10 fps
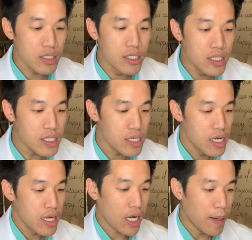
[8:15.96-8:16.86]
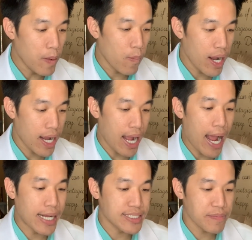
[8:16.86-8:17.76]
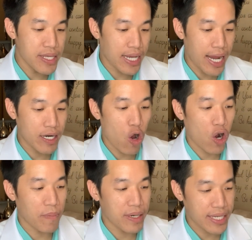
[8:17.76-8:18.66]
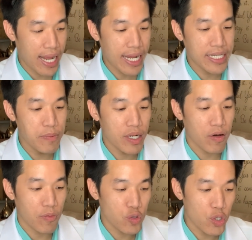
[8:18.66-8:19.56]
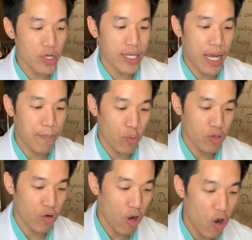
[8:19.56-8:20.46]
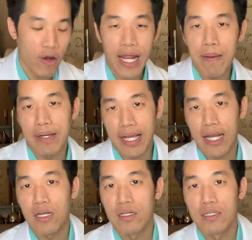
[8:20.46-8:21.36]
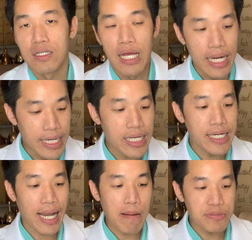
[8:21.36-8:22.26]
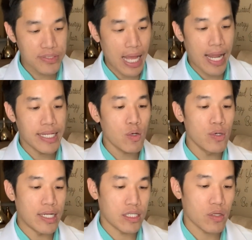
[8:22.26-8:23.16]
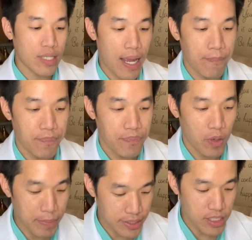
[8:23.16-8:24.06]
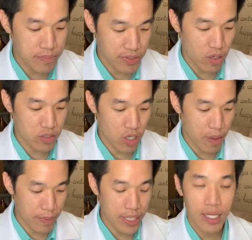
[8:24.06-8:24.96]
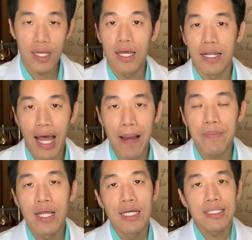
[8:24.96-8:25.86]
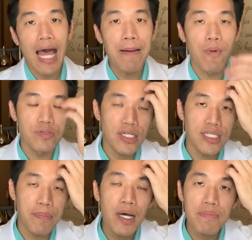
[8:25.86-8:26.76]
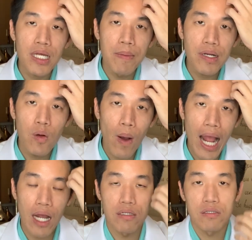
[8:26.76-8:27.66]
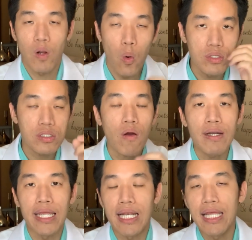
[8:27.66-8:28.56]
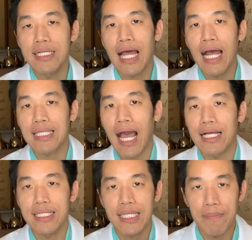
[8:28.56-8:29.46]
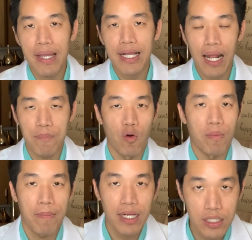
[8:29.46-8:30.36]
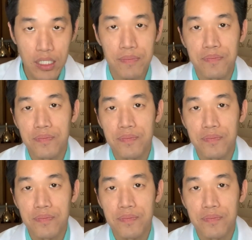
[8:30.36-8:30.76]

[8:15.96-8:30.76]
หรือเขาบอกว่าอาจจะมีการออกกำลังกายที่ช่วยลดอาการปวดของคอได้เหมือนกันนี่คือไลฟ์สไตล์ที่คุณอาจจะต้องทำเพราะมันจะตอบสนองต่อแบบนี้นะครับถ้าหมอฟันจะเพิ่มเติมก็คือว่าคุณต้องหลีกเลี่ยงท่าทางที่ทำให้อาการปวดมันมากขึ้น